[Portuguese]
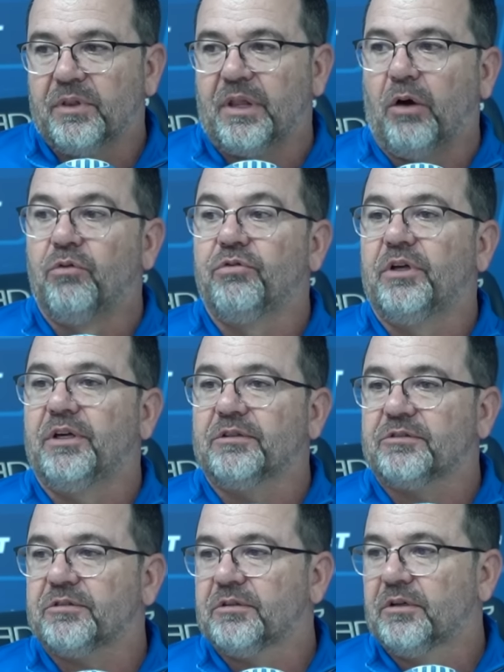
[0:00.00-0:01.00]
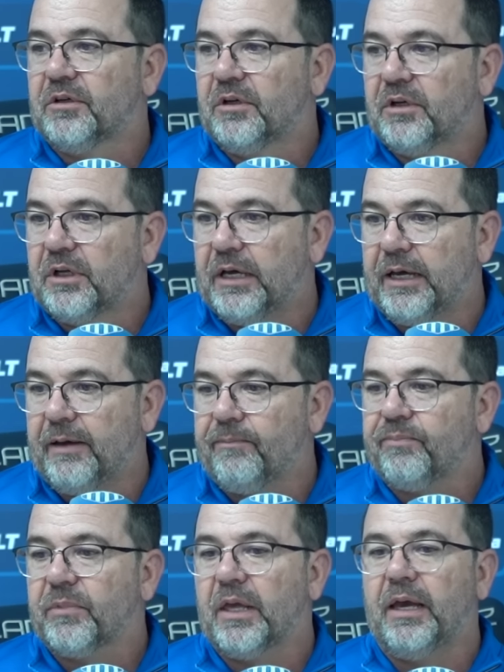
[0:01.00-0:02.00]
talvez, é,
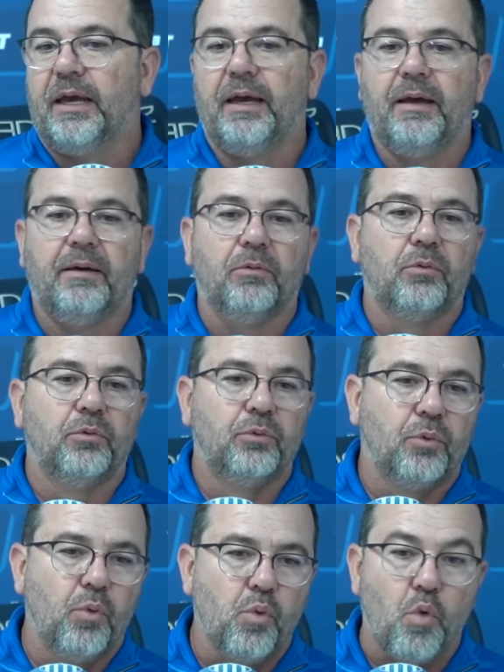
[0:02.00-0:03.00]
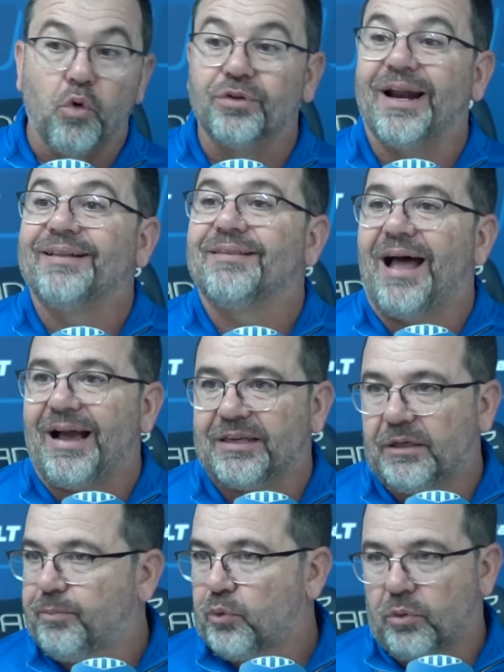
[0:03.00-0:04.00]
é, o, o
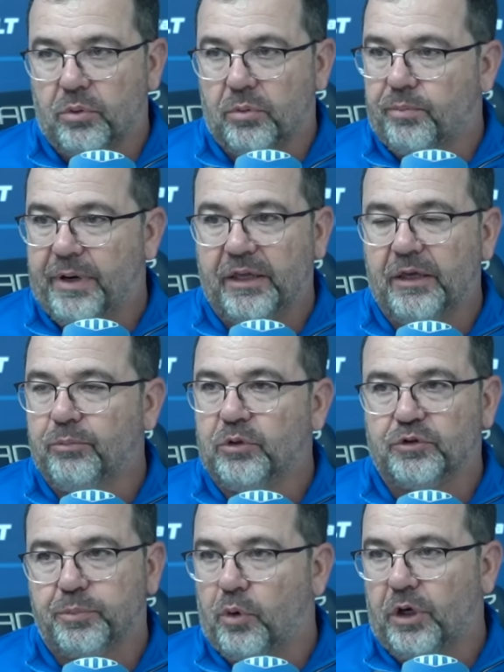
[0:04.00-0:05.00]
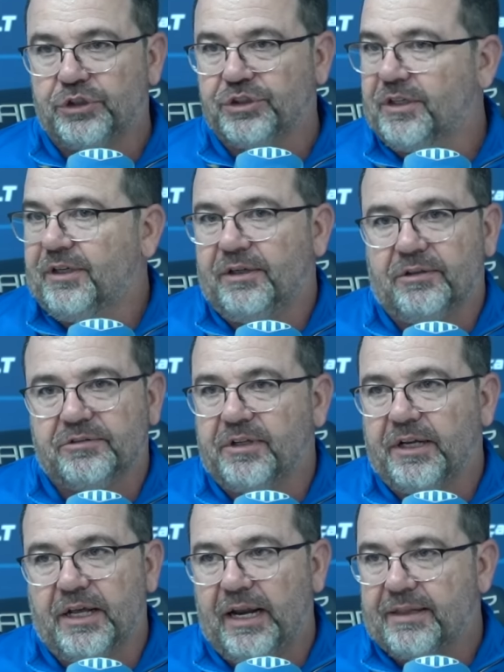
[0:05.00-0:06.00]
contra-ataque para a equipe do esporte, que
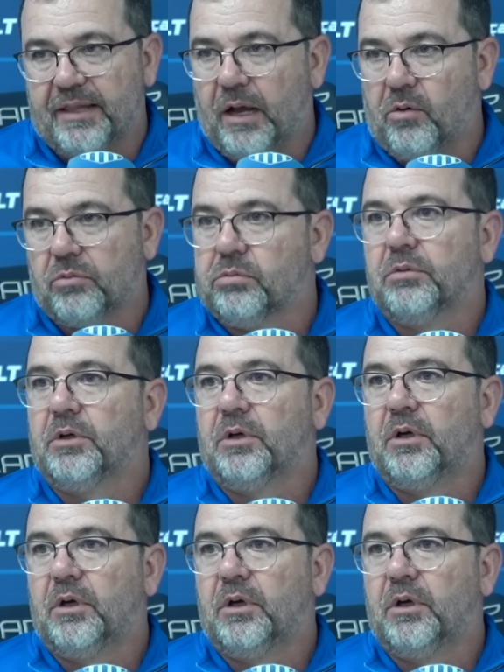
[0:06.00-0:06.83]
seria letal.